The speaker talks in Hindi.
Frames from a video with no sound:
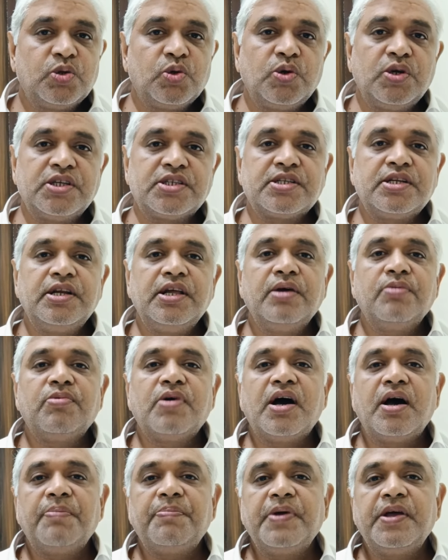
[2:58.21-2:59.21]
तो इसलिए
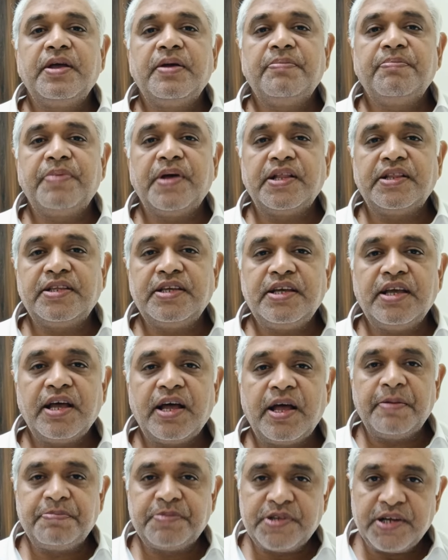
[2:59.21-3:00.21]
वहाँ पे एम्पैथी
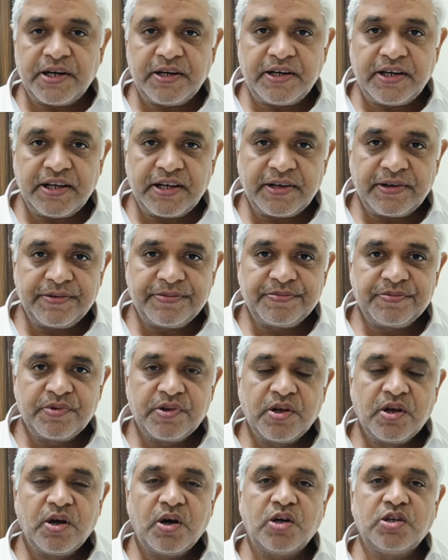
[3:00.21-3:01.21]
एबसेंट है
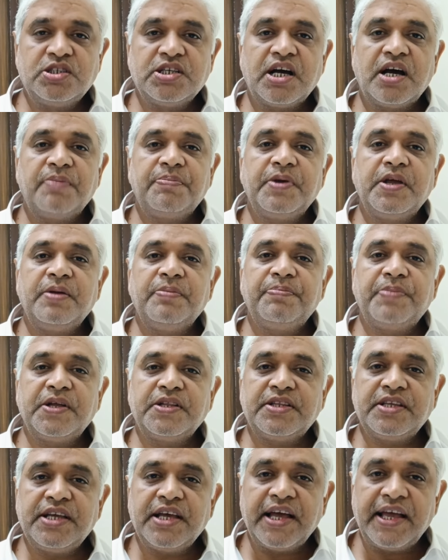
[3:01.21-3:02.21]
और जहाँ पे
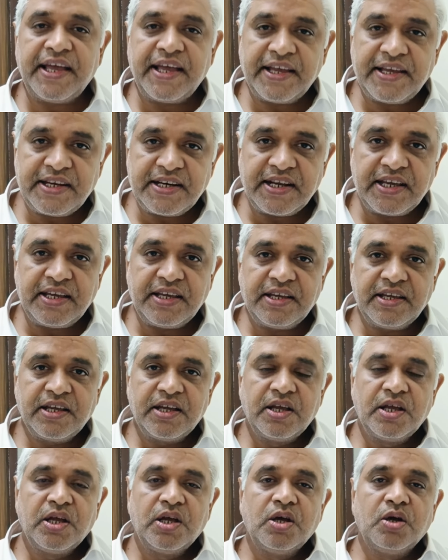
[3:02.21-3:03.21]
एम्पैथी है ही नहीं
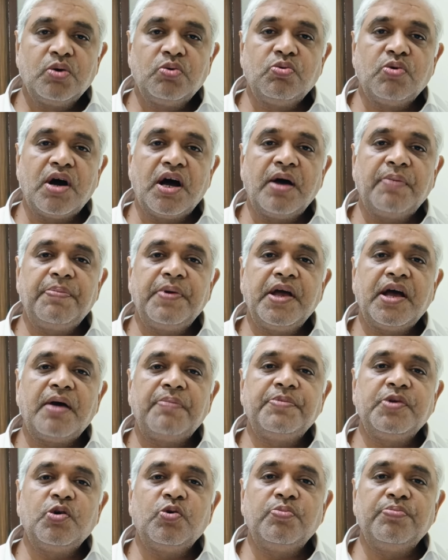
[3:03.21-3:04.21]
वहाँ पे
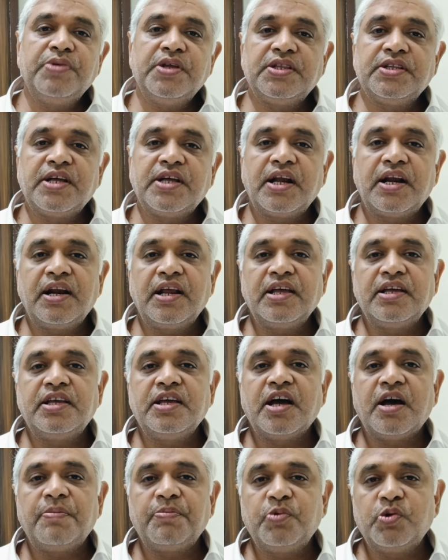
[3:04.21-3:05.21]
आप ये उम्मीद कर रहे हैं
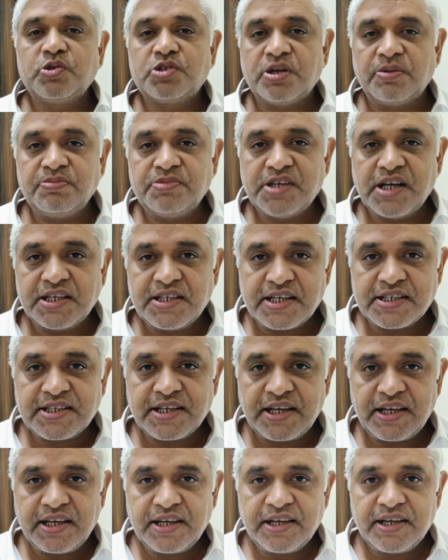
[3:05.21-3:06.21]
कि आपको समझा जा
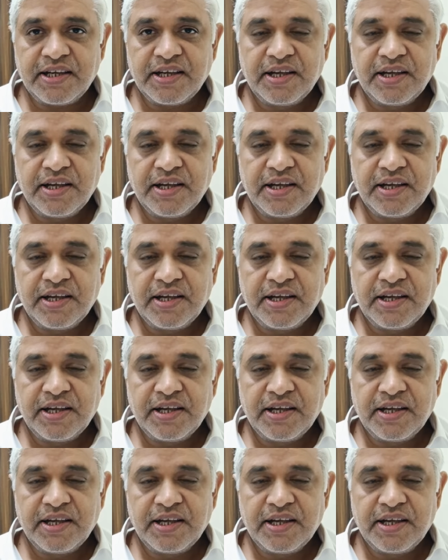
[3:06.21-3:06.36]
सके